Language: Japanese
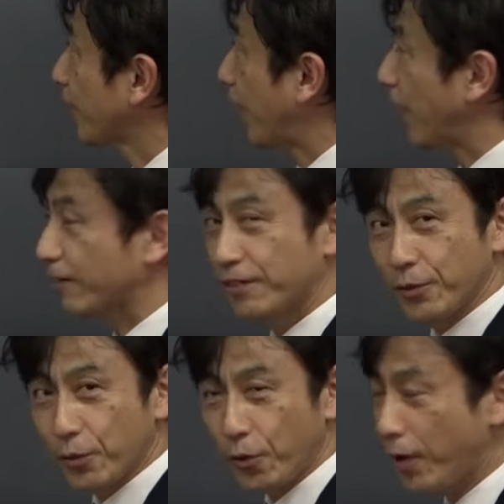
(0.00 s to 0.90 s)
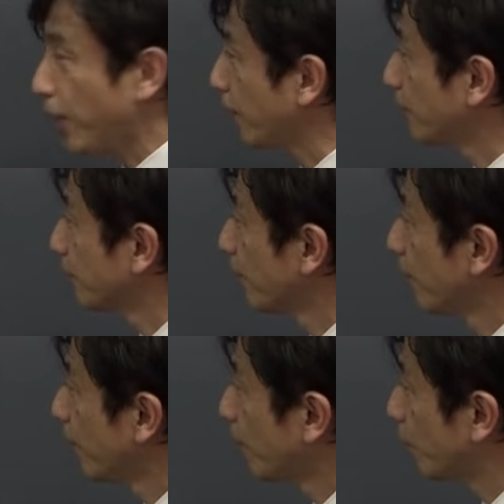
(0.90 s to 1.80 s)
活用語は
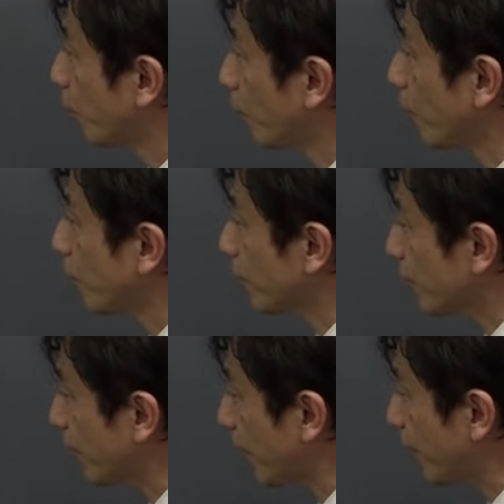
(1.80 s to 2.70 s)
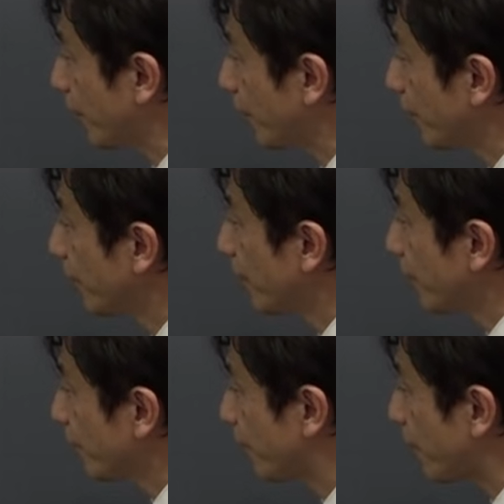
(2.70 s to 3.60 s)
その下に
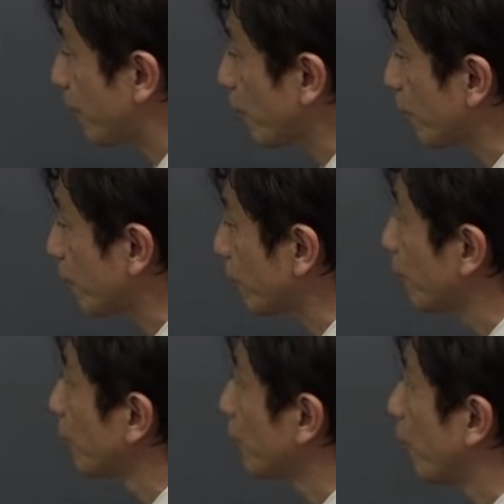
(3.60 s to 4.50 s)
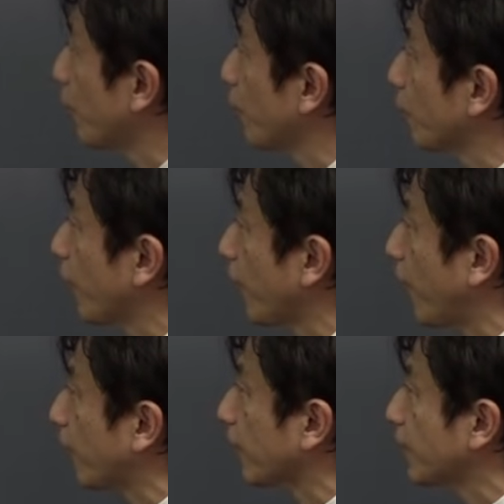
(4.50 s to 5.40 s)
接続する語によっ
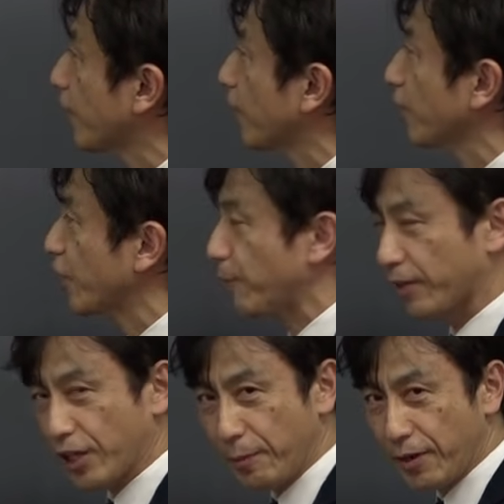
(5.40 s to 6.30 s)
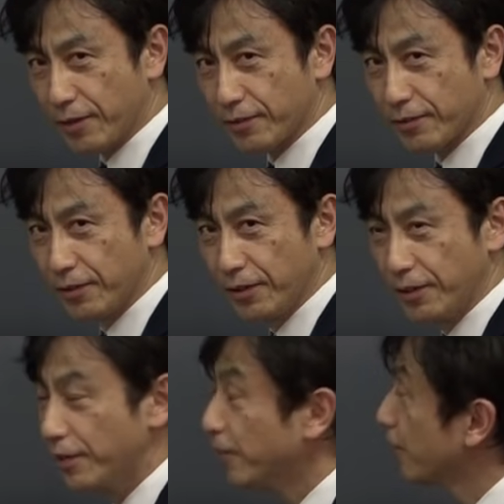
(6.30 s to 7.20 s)
て形が決まってきます。
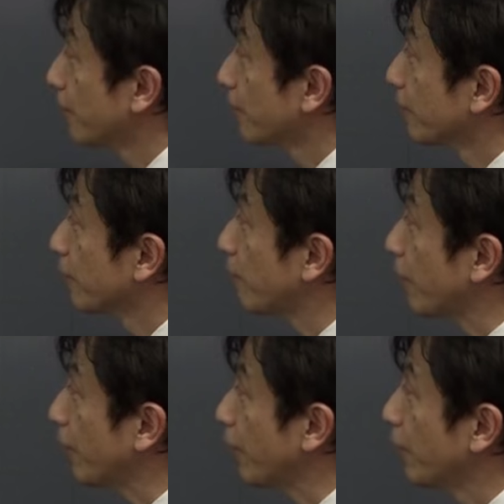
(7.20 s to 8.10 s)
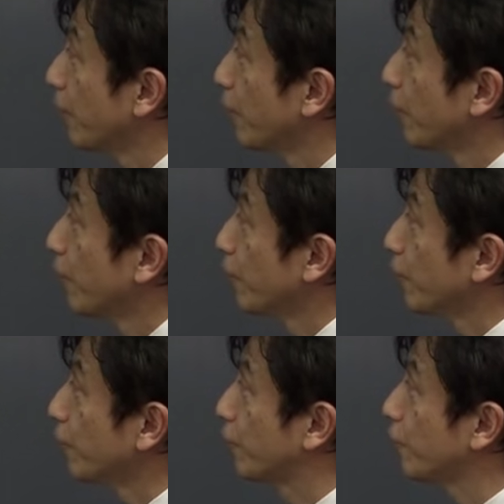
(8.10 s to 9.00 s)
つまり
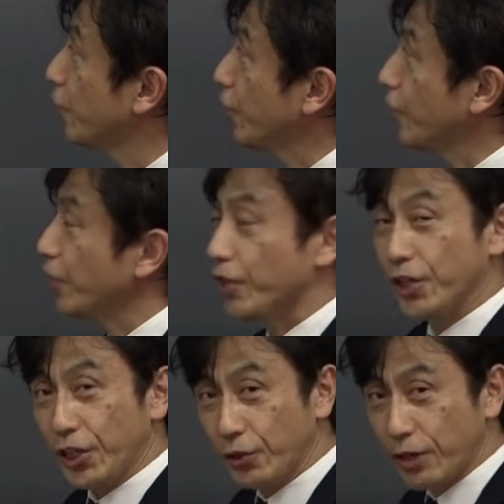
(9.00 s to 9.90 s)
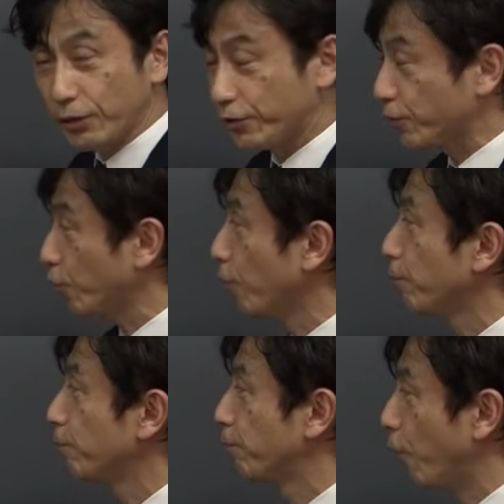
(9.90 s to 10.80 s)
図に犬がくっつく
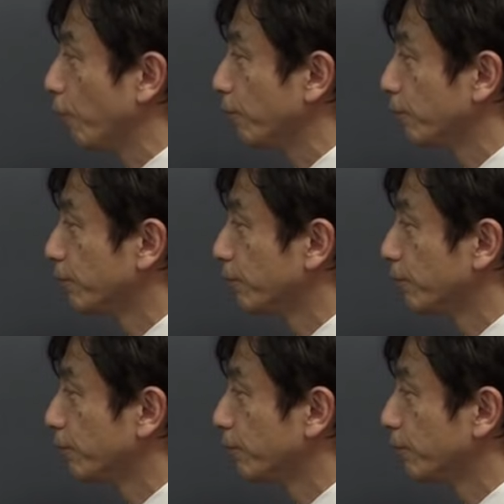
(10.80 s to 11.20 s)
とポン